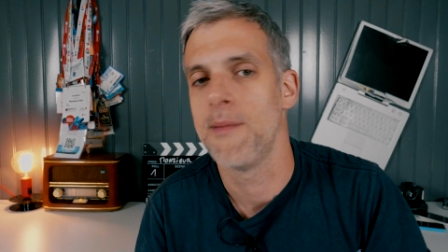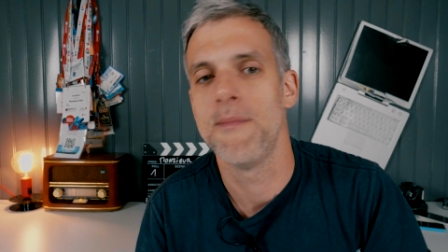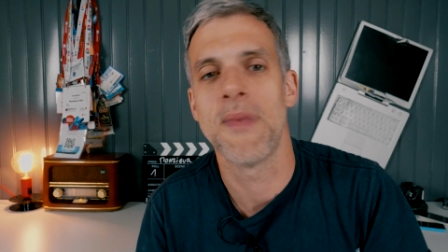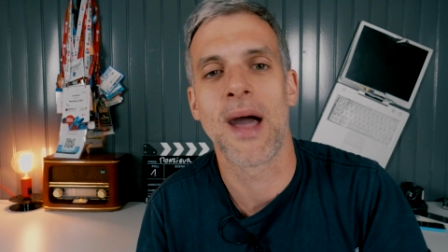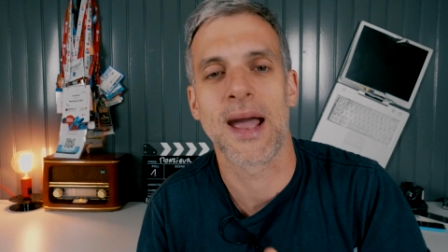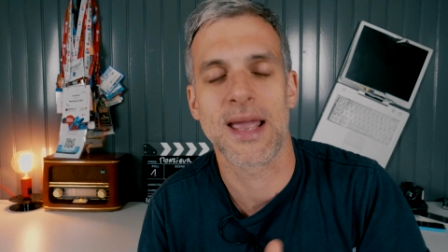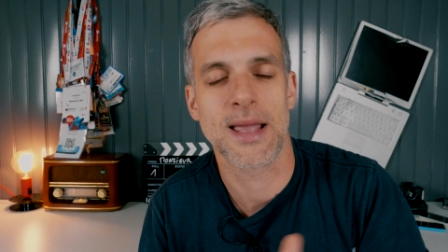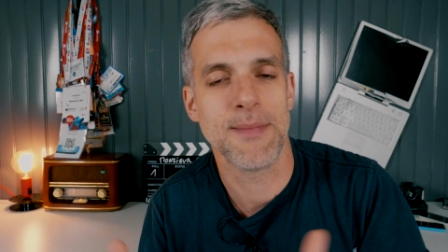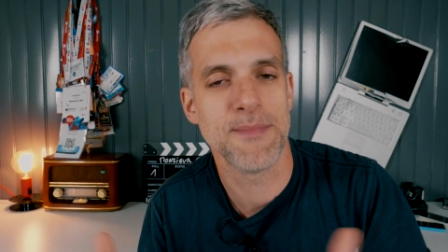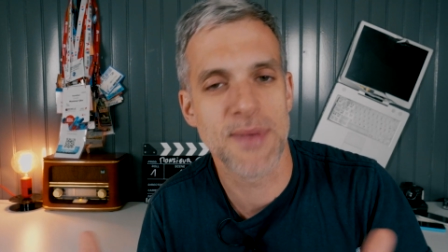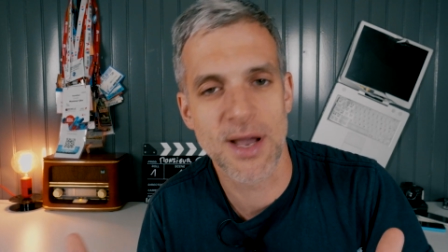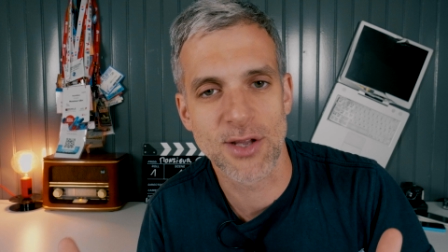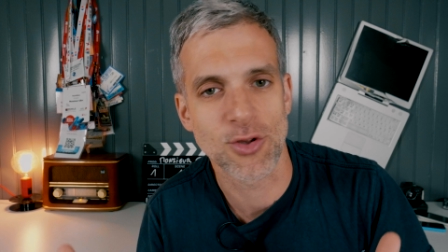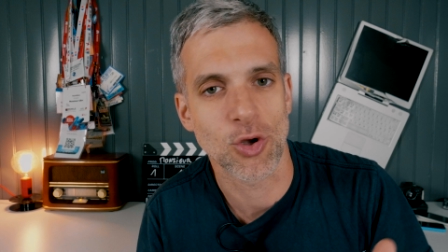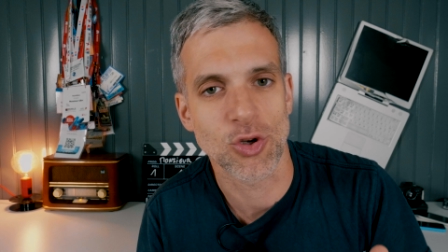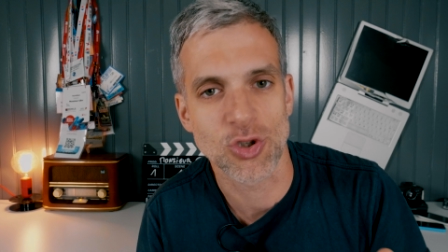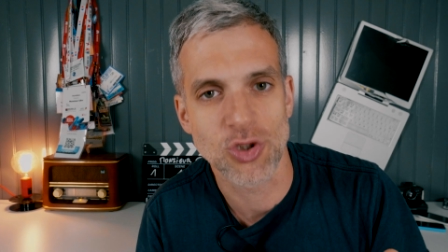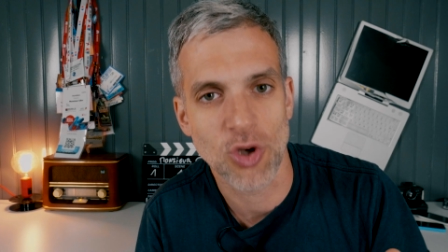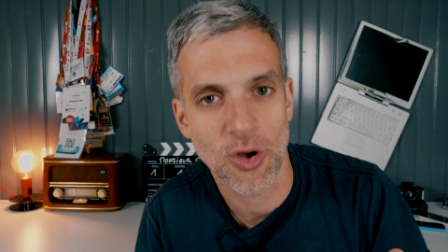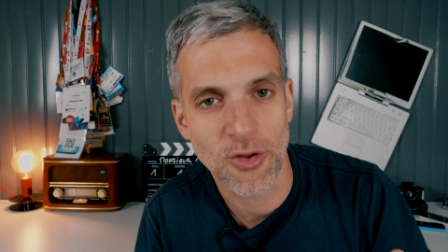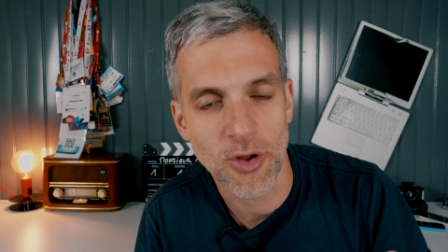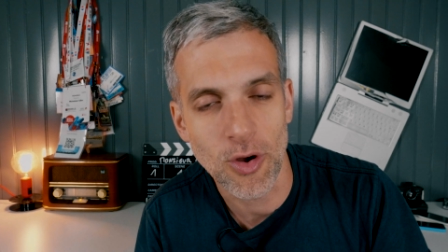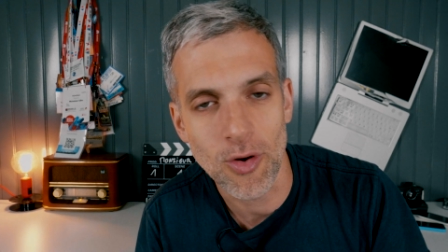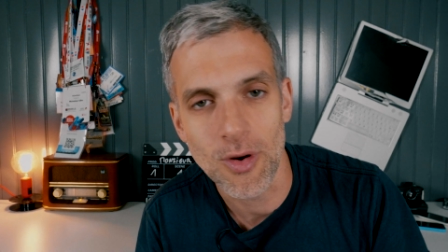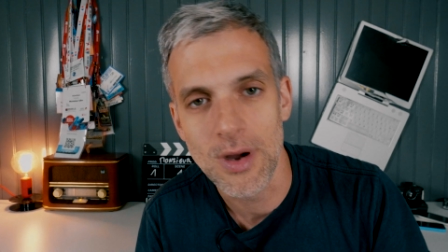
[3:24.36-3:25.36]
mais rien de bien
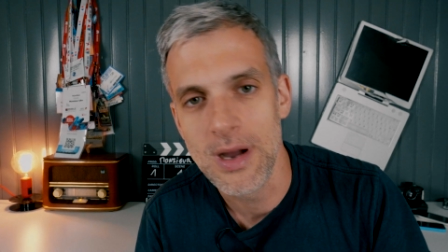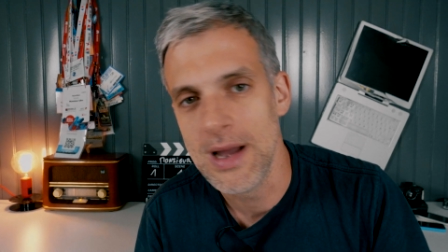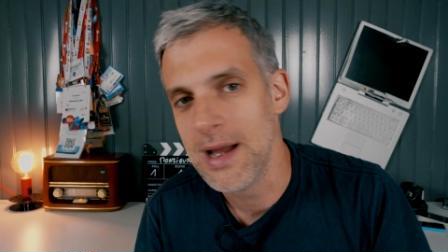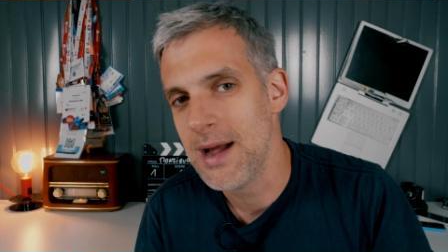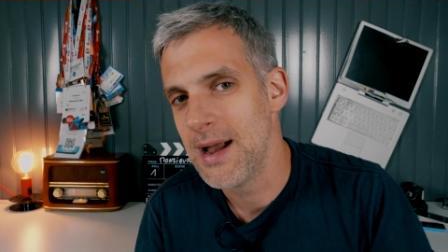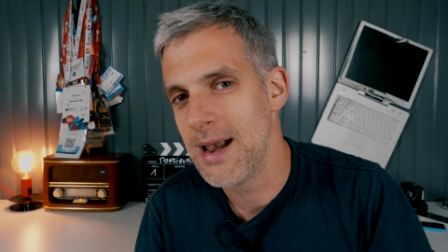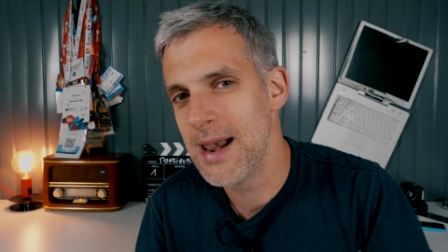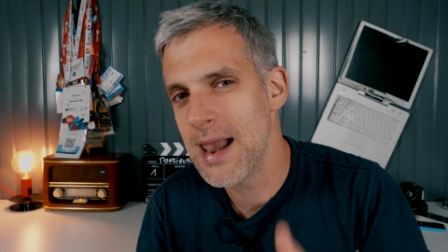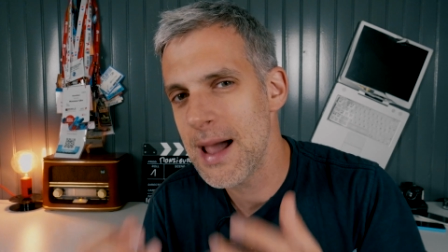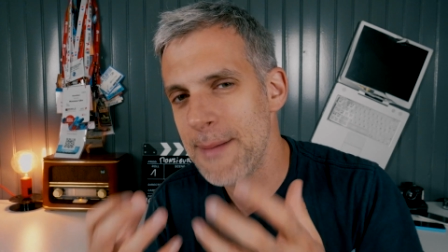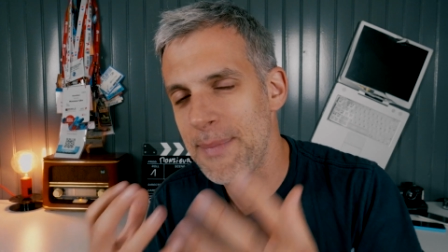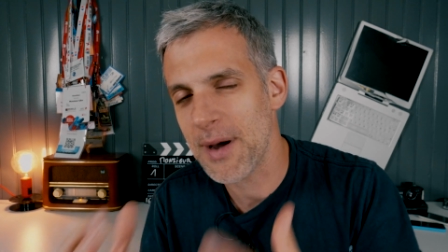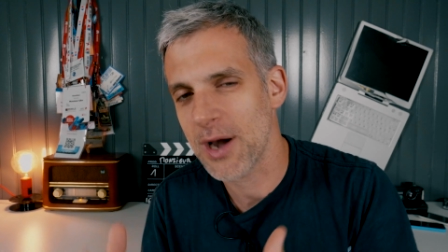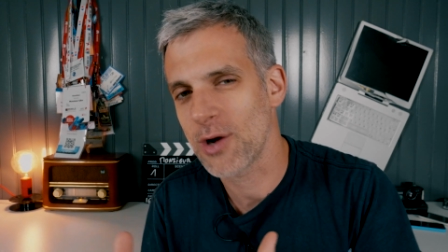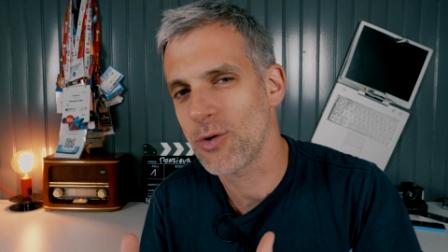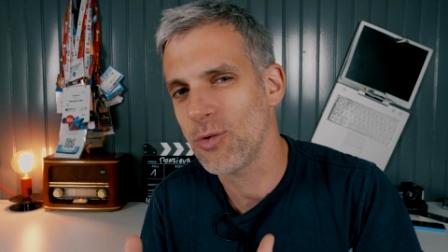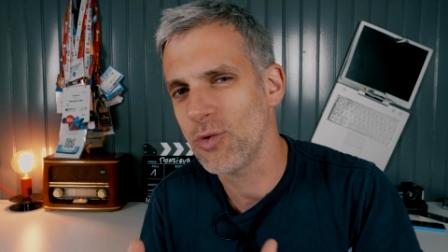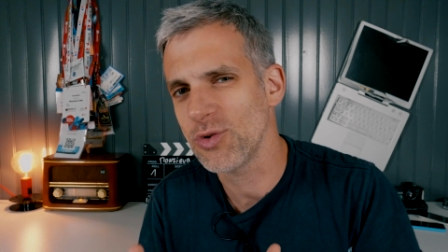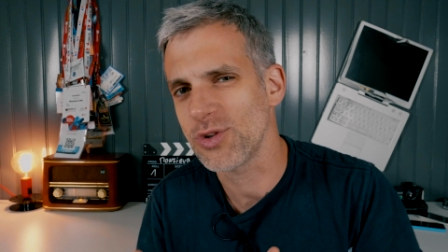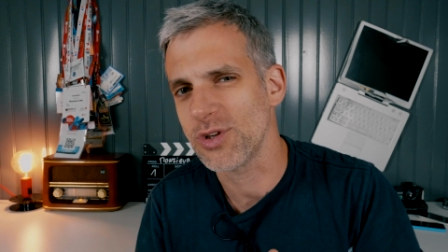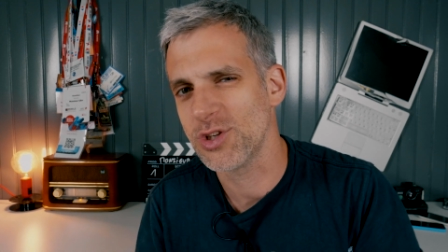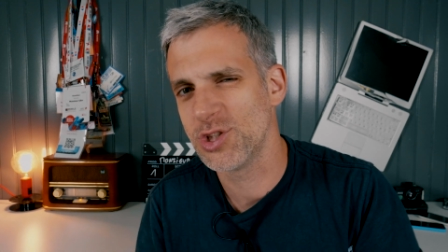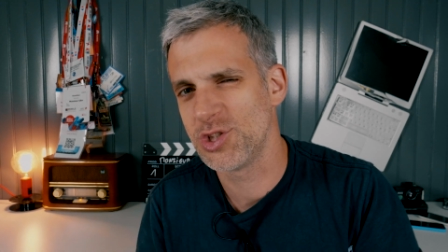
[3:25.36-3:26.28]
transcendant. Là par contre,